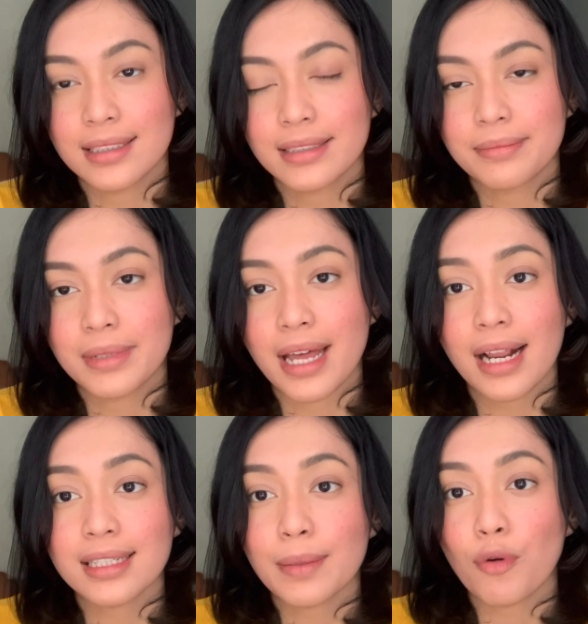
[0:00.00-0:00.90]

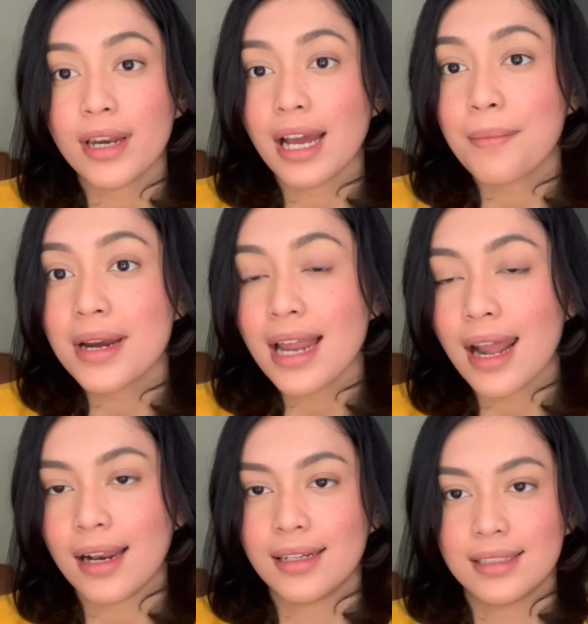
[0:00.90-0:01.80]
Menarik kesimpulan dengan
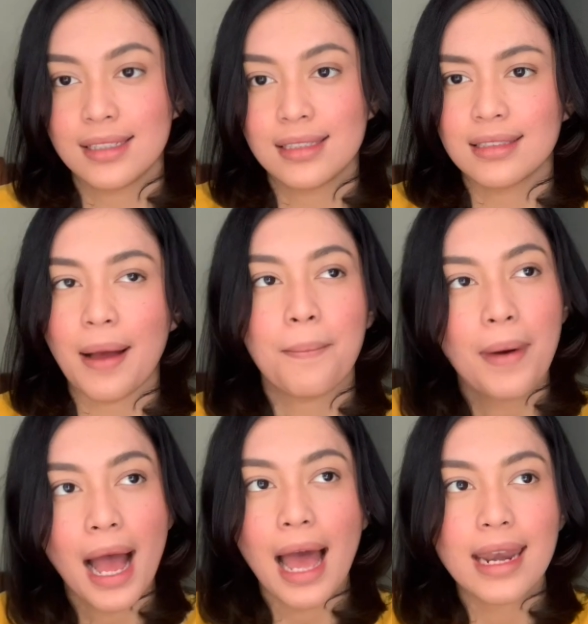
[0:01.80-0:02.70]
benar
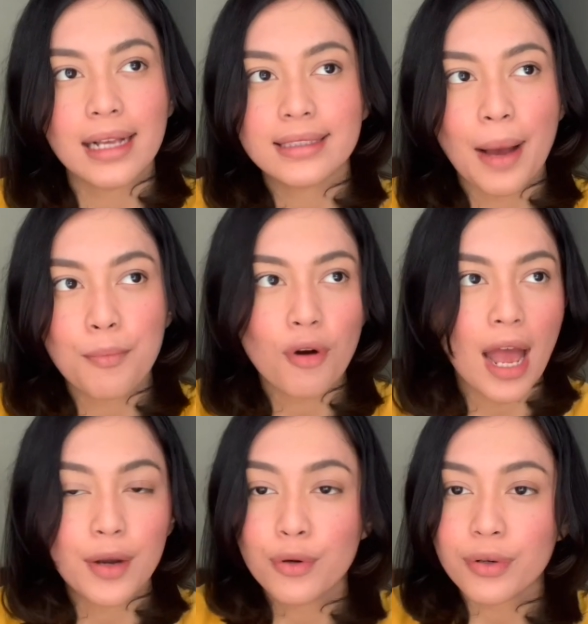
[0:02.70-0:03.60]
tanpa ada campur
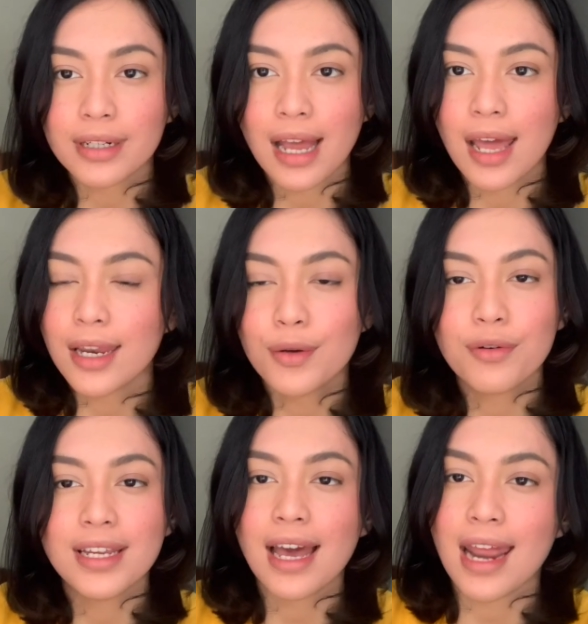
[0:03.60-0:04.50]
aduk dari
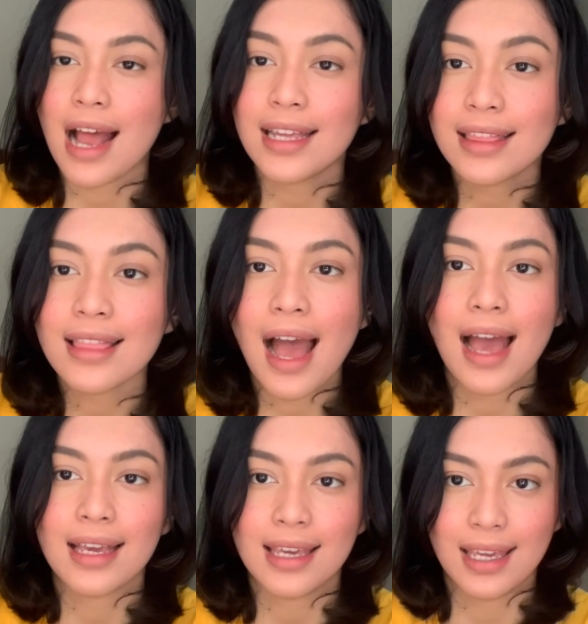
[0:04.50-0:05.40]
dunia
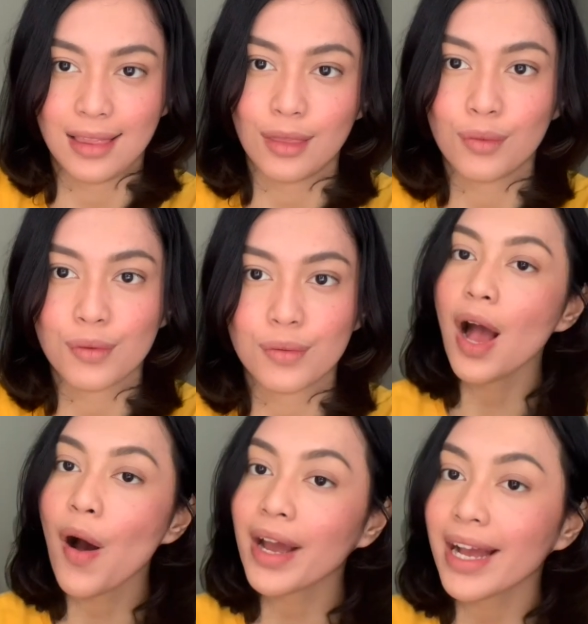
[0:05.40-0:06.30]
realita Tuh. Gitu.
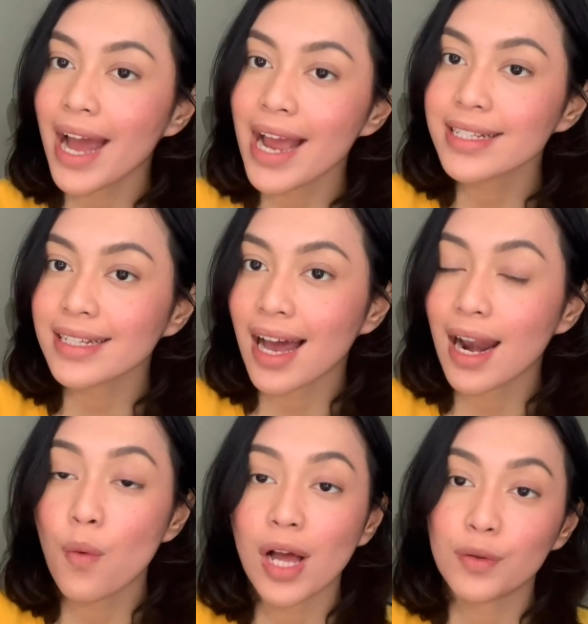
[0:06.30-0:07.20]
Oke okay guys,
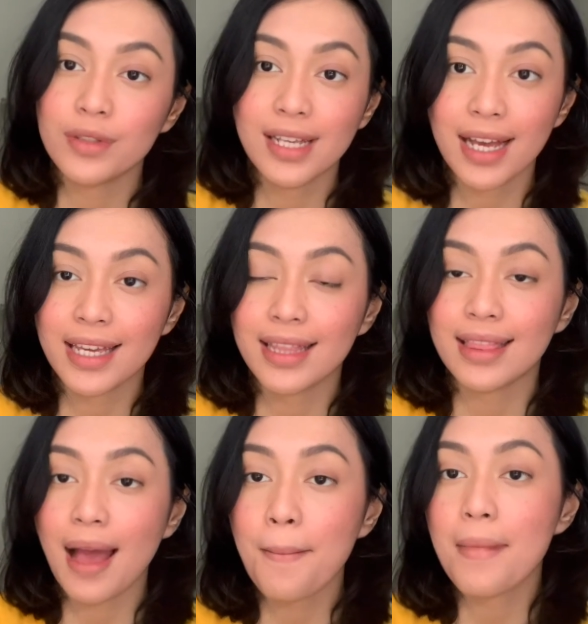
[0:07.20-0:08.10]
sekarang waktunya
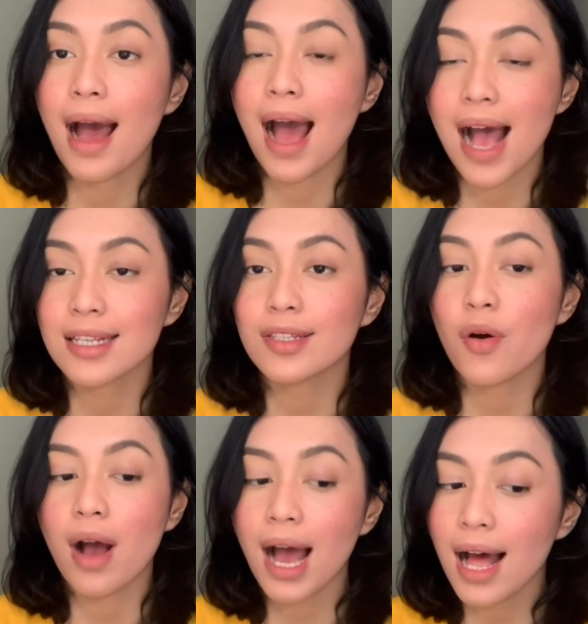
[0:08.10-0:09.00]
kita bahas
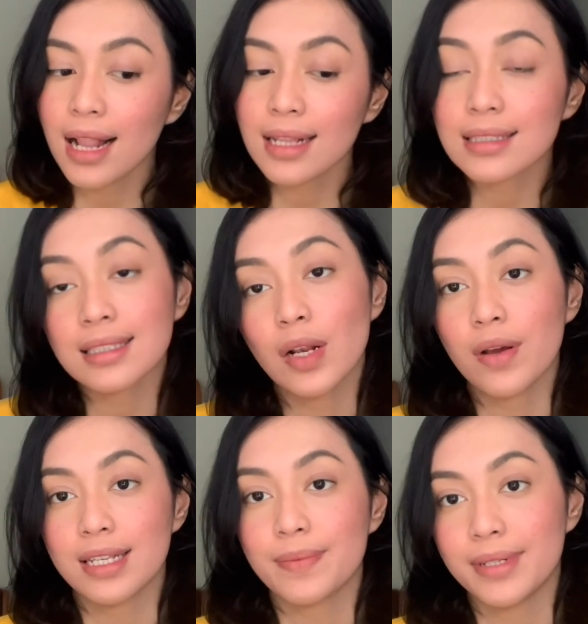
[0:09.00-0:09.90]
soal
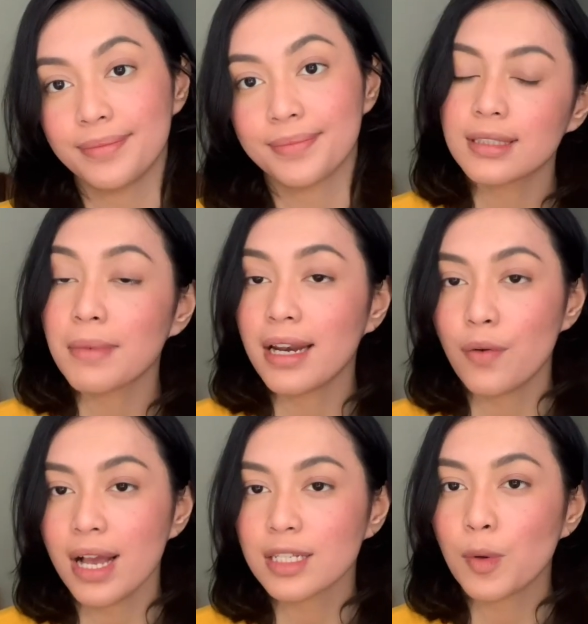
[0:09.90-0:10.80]
silogisme. By the
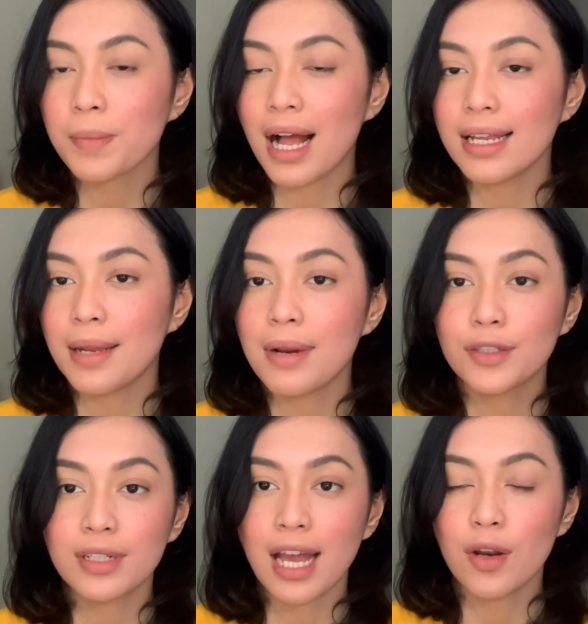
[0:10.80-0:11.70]
way, sebelum kalian
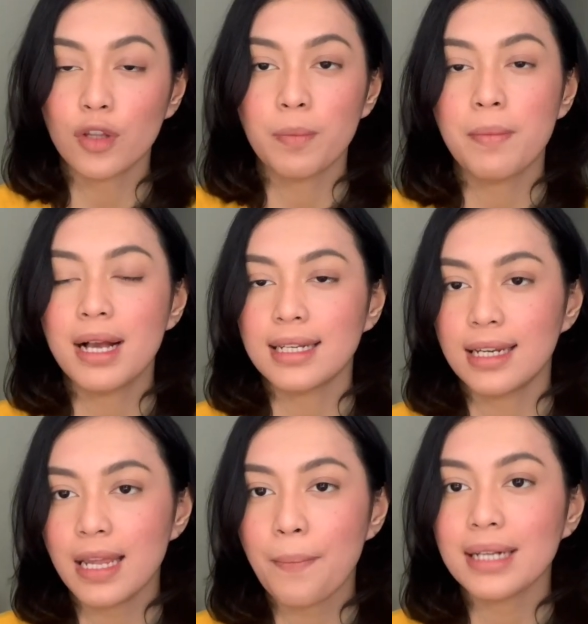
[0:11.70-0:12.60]
melanjutkan nonton pembahasan
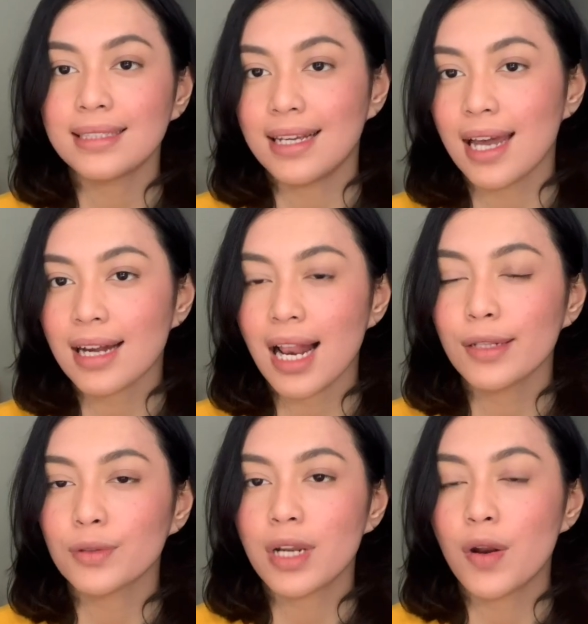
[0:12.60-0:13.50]
ini, pastikan
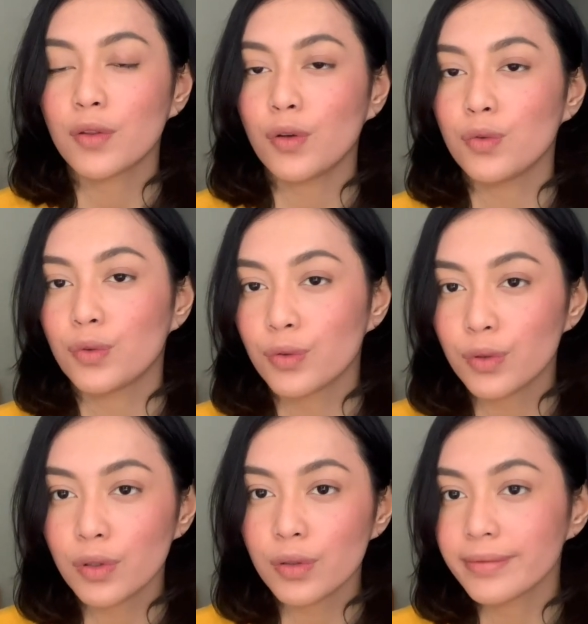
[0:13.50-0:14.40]
kalian sudah nonton
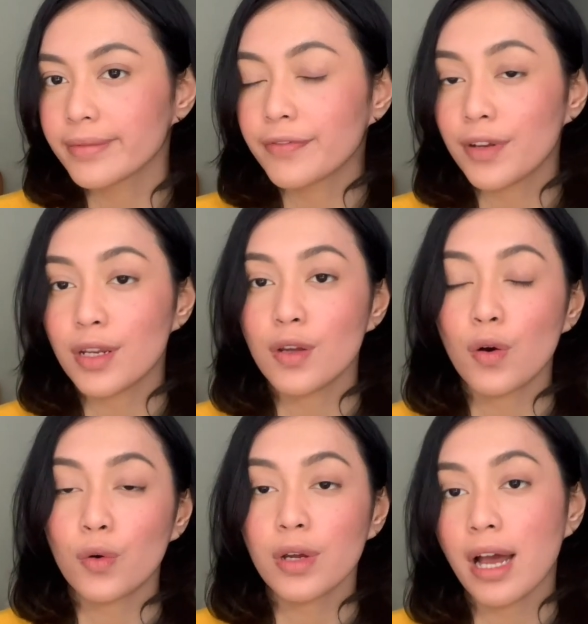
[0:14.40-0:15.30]
dulu
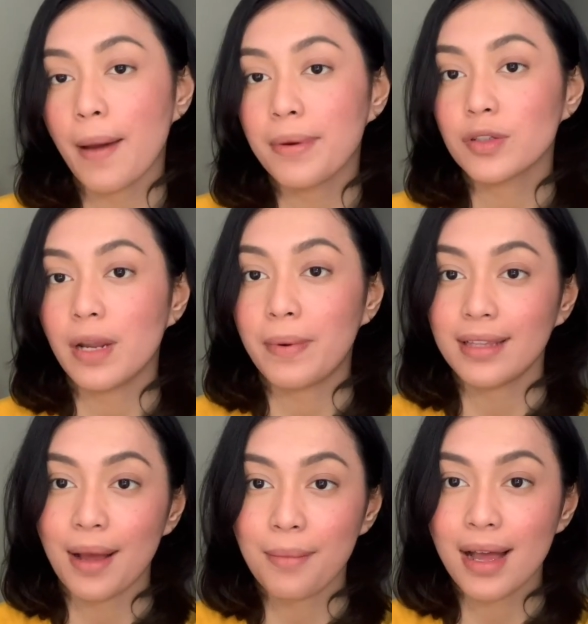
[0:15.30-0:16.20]
videoku yang episode
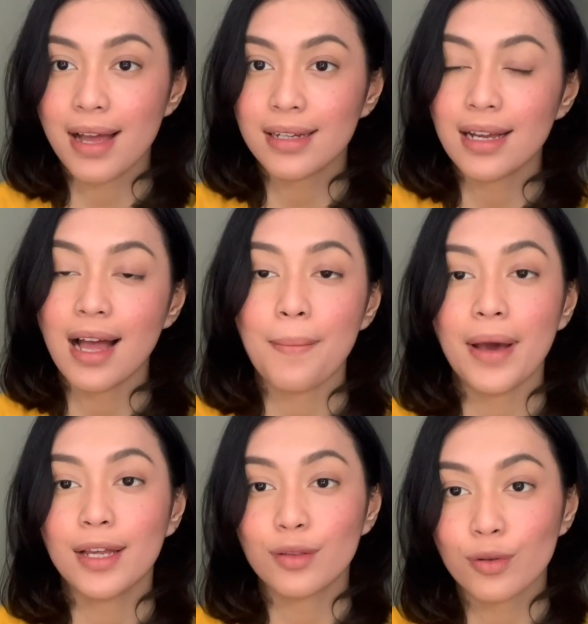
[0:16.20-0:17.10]
pertama,
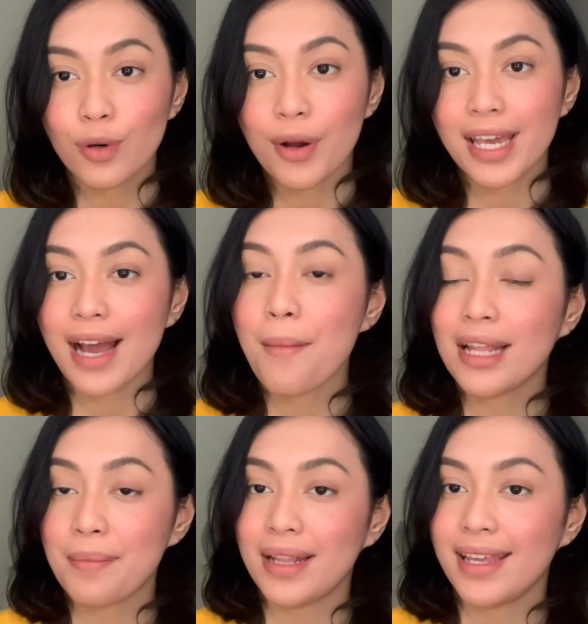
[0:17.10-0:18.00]
apa itu logika
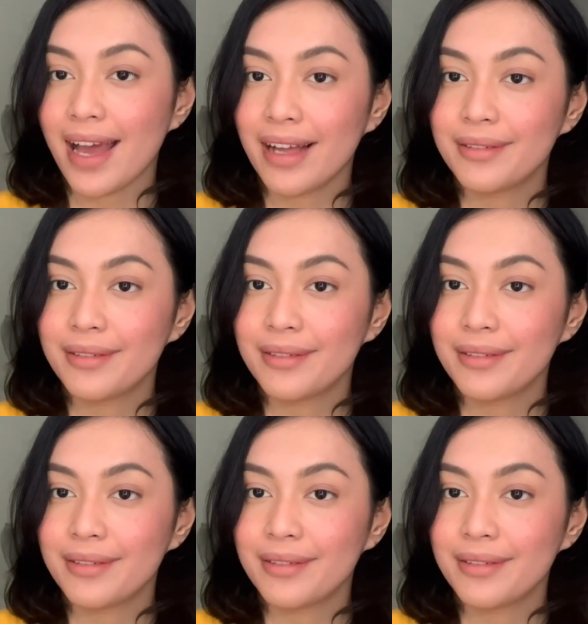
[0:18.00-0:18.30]
matematika.